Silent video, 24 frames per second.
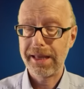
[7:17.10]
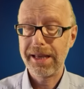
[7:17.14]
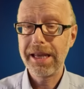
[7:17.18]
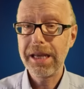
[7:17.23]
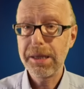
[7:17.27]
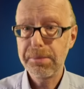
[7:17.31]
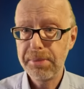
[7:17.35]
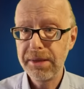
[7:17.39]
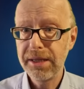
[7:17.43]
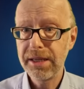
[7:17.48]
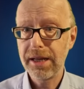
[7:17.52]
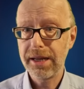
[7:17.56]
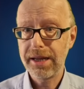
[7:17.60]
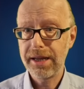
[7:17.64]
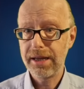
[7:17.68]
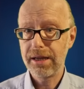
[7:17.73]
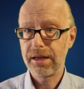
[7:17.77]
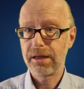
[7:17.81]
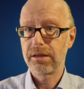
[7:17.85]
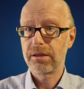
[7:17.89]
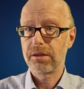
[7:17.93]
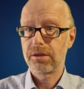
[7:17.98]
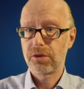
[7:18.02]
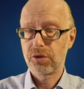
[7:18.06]
Ich bin da
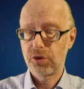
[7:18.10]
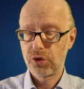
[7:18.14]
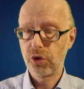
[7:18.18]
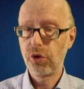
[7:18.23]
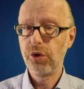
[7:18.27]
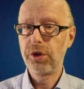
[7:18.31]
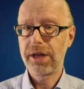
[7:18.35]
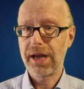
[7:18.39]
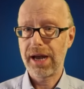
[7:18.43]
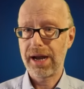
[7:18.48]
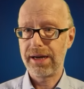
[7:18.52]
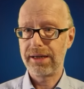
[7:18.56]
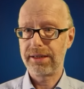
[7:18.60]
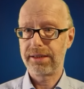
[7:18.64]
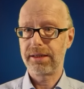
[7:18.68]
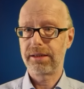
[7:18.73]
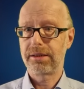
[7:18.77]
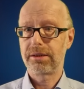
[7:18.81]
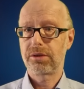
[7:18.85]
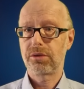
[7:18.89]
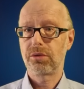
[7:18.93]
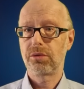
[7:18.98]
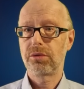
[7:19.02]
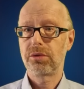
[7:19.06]
eher
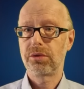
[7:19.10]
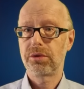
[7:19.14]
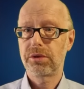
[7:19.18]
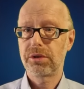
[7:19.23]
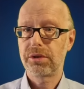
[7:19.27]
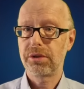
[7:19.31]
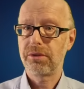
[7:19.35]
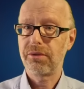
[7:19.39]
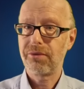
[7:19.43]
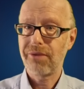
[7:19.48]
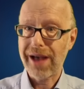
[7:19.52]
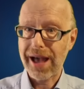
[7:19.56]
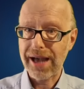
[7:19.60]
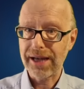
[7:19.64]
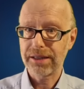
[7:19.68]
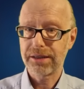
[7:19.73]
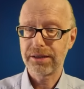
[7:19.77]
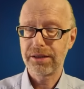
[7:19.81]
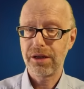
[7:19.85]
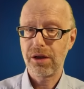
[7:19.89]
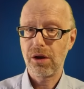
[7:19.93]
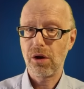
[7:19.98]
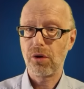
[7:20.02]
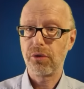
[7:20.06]
zurückhaltend und
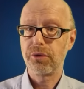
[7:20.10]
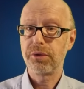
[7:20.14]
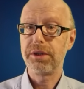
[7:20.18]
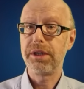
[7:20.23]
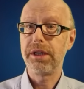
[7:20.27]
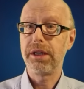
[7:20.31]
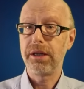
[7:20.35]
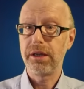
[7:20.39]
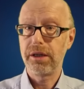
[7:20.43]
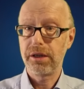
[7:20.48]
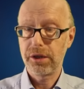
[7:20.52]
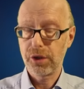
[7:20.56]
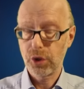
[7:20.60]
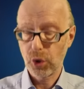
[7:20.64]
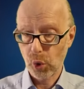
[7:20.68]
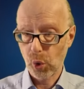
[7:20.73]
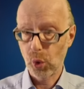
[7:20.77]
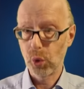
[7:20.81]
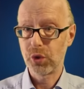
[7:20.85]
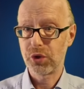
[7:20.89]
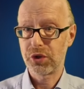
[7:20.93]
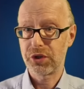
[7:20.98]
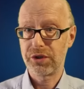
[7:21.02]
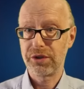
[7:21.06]
warte auf die
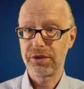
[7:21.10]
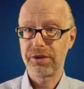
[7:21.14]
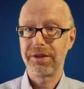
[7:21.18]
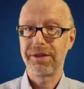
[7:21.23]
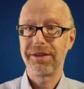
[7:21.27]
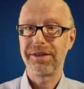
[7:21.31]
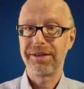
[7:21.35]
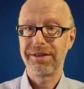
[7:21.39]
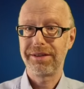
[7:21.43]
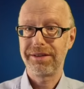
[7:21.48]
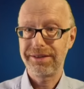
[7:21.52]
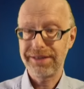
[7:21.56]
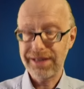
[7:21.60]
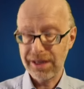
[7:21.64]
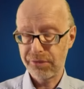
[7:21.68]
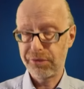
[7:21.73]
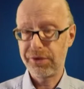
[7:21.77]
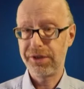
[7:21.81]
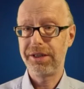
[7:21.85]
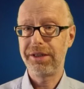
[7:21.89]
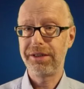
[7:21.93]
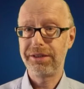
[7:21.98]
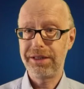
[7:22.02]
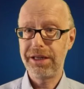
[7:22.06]
großen,
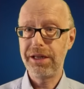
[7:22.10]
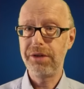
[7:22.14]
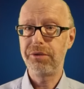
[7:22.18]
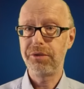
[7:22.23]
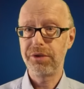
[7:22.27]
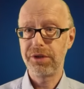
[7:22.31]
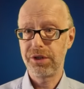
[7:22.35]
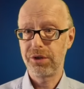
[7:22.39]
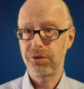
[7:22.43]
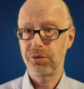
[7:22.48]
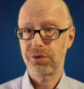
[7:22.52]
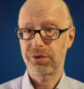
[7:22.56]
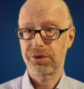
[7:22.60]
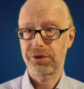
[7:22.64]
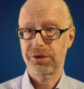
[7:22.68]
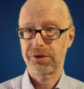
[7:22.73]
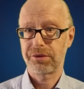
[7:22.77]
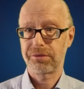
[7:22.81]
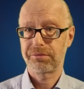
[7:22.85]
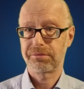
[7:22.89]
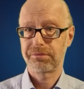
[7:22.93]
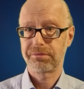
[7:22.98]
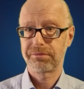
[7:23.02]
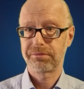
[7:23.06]
definitiven
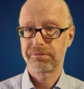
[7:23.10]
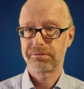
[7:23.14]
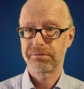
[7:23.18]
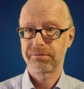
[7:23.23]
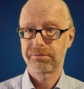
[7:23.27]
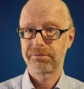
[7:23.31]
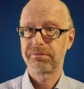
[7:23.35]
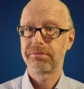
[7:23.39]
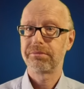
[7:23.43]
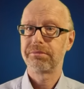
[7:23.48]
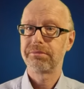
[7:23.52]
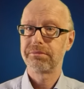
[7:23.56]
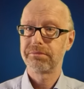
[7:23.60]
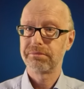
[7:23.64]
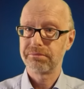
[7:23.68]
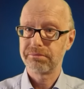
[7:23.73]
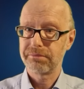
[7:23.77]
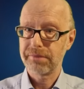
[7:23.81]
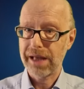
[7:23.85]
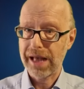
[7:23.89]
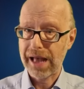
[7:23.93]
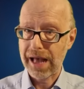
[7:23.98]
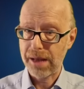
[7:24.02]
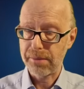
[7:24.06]
News.
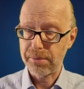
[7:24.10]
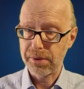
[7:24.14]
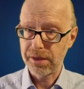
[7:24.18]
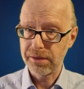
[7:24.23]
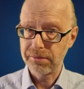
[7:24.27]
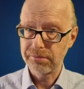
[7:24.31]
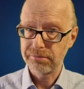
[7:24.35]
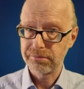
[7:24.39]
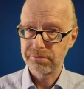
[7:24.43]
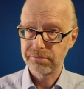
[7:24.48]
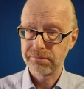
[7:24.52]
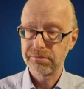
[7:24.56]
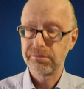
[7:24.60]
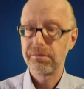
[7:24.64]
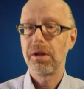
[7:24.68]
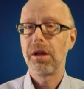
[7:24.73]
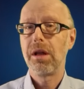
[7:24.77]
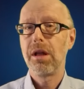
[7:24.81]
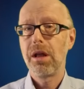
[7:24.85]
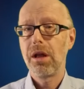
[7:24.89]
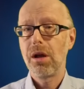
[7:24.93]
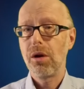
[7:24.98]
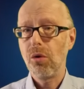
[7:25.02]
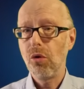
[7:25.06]
Aber
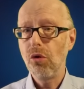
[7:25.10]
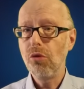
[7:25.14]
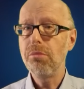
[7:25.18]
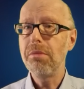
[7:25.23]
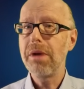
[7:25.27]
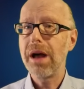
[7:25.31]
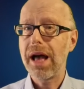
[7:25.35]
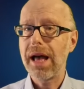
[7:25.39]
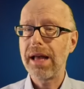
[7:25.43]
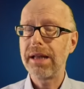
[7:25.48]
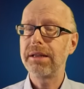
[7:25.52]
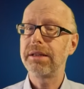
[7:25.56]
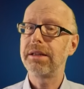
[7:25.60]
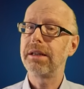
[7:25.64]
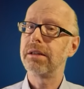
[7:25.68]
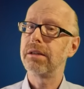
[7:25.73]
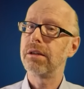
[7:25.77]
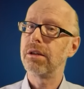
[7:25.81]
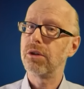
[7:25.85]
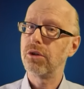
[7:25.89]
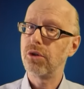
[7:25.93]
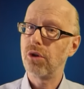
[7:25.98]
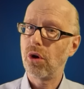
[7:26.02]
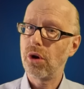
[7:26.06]
um an
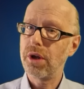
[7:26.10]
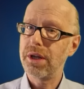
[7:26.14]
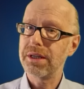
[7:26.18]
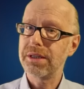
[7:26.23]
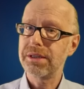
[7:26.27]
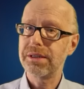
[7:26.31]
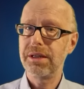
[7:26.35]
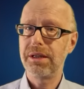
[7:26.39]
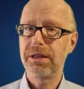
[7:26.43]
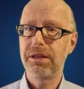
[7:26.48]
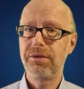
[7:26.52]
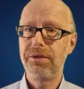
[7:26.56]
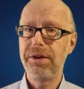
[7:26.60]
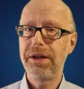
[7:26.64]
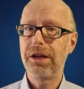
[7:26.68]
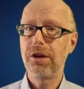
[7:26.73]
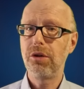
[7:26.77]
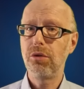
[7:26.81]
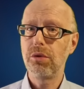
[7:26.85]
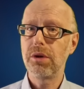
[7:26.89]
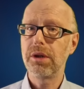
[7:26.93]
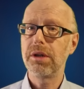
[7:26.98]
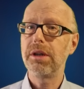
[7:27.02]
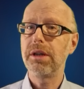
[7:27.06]
den neuesten
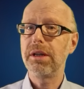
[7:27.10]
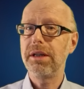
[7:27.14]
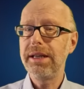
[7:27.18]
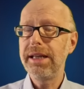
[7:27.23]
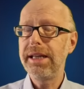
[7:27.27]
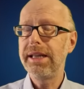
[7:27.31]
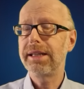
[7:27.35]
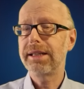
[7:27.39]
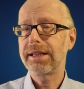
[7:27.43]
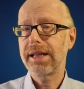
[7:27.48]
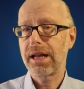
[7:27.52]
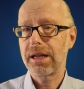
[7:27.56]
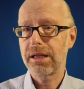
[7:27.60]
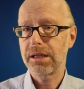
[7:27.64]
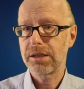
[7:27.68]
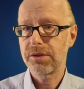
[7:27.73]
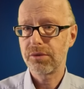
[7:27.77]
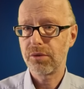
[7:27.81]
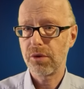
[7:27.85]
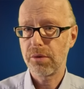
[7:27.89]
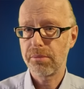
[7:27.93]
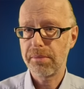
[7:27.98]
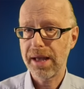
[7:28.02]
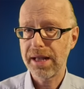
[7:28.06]
Entwicklungen nicht
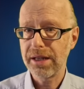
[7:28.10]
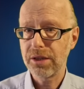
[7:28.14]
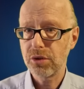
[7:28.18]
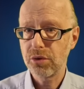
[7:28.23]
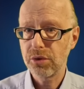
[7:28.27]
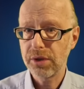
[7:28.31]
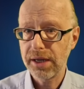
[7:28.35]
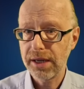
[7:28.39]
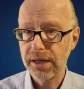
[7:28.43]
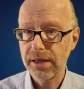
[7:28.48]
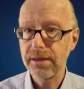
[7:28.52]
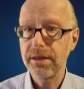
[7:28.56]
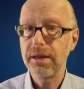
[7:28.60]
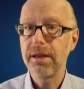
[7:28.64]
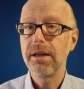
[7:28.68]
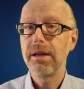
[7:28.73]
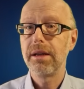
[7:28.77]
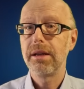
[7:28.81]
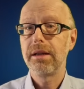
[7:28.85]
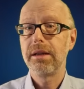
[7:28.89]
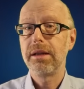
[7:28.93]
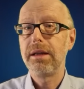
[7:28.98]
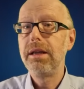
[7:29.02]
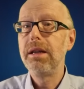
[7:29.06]
ganz vorbeizugehen,
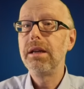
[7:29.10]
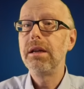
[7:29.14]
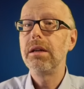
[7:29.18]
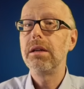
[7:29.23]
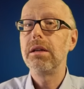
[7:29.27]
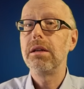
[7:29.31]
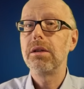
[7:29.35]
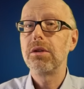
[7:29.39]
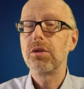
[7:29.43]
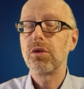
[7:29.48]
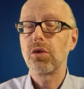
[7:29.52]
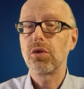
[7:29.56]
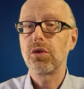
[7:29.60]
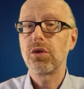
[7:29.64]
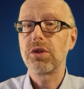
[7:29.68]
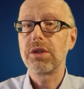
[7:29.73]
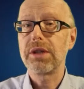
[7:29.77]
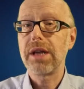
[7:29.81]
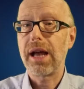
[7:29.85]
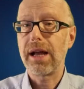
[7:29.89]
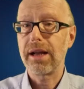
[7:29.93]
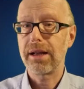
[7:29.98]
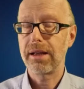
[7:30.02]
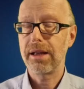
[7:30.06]
hier
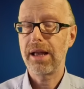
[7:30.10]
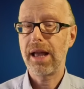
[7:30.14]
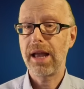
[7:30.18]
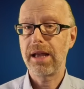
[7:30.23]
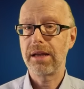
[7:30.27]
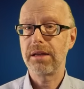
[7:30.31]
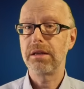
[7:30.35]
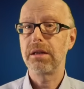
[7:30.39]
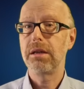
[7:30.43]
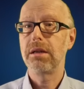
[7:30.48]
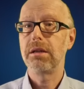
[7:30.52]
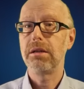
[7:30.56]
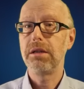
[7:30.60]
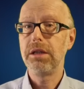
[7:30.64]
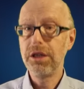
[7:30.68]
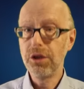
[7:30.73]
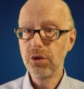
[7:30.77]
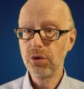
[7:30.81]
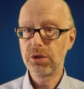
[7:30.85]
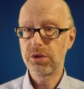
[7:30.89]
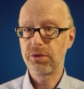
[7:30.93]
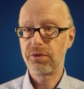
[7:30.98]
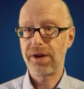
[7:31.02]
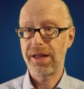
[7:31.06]
sozusagen ein
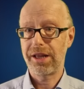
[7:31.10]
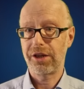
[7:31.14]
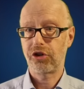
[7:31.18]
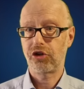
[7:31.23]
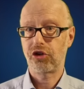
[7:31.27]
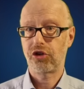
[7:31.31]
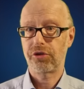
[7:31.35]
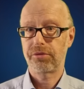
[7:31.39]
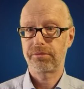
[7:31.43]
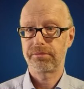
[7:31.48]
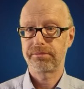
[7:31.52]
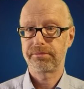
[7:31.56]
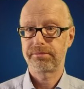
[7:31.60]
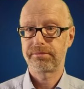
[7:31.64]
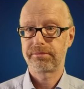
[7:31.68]
Newsflash.